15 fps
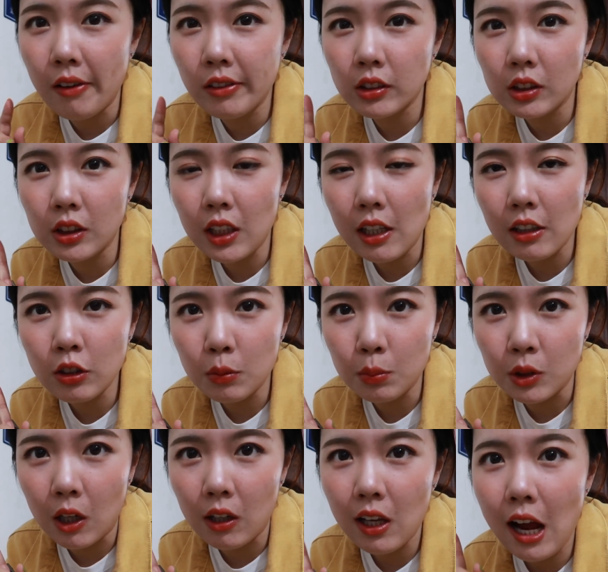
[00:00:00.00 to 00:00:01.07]
然后这家是
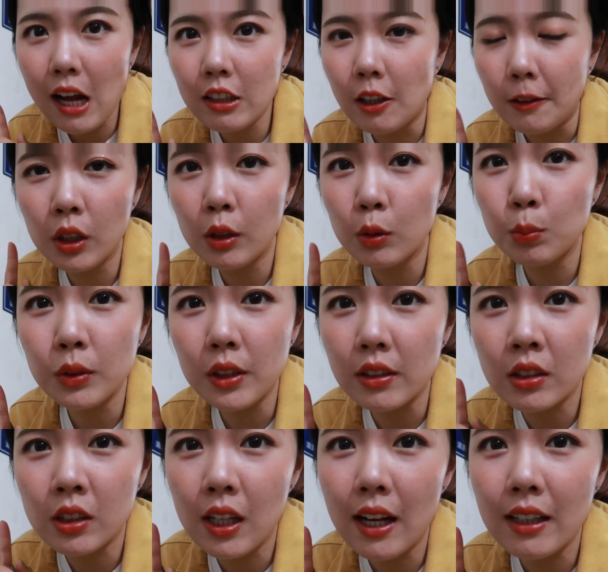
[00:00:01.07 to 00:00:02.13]
比较辣的，所以不
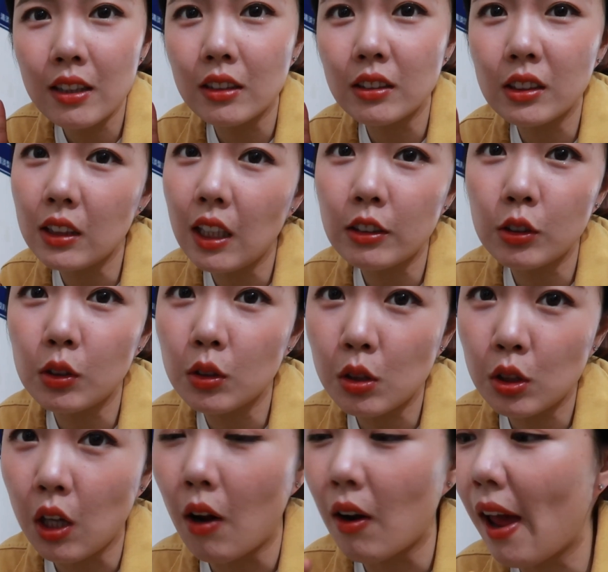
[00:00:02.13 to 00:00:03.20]
能吃辣的尽量就
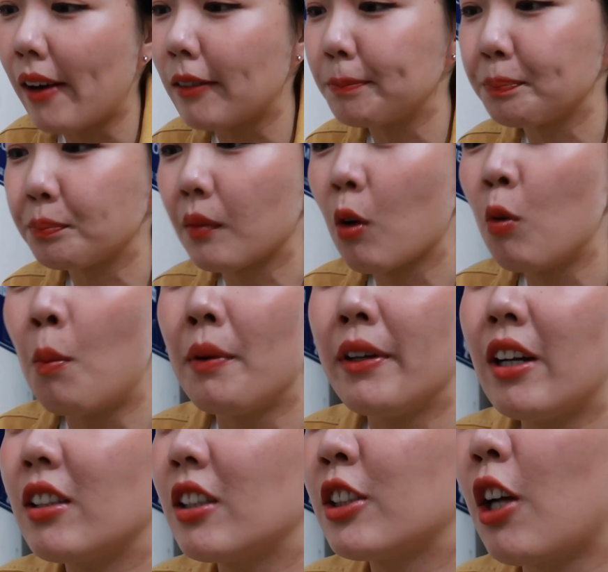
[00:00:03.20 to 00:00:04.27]
少辣。我们
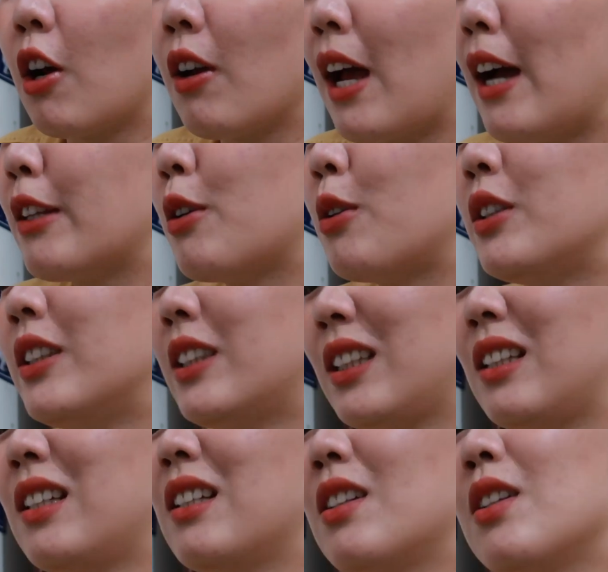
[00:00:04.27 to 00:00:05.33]
要的少辣都已经
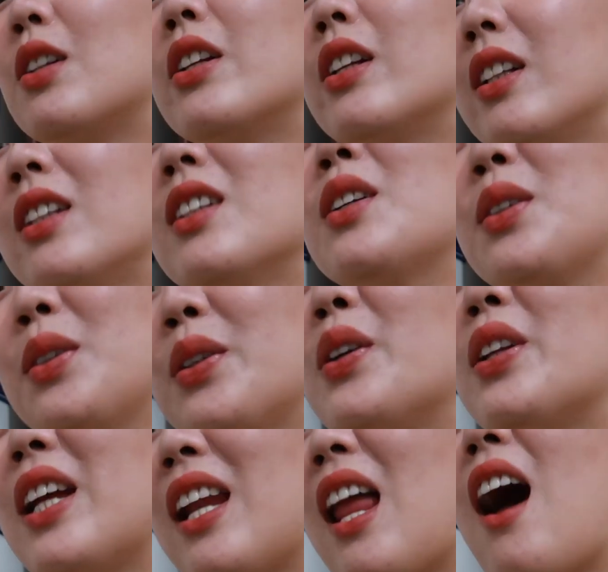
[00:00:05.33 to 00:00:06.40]
有
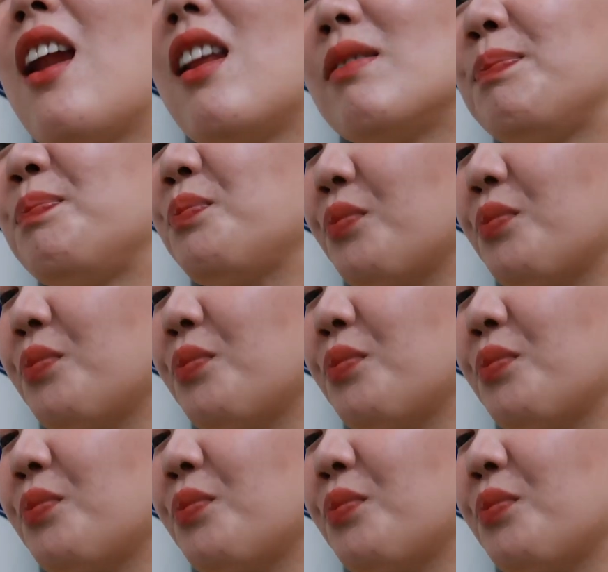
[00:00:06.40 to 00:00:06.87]
点辣了。